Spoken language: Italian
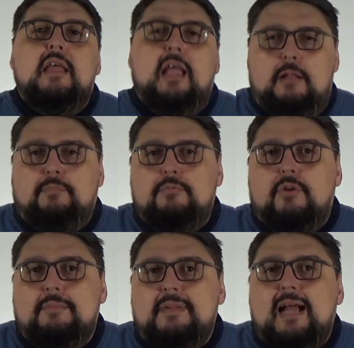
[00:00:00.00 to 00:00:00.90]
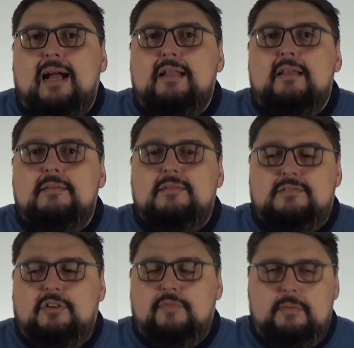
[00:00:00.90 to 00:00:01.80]
e il proprio capitale,
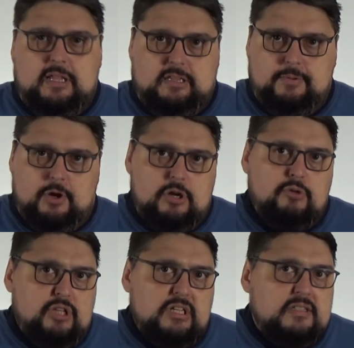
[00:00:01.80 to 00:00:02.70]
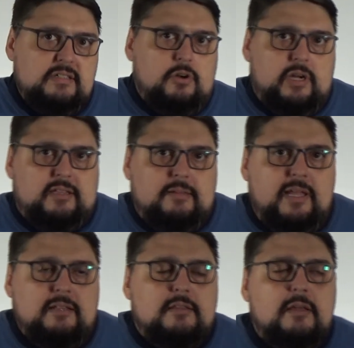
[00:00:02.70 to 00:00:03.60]
se ovviamente però li utilizzi
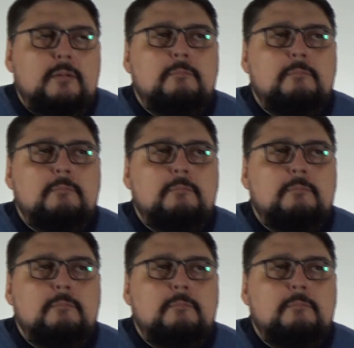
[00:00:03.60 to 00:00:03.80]
correttamente.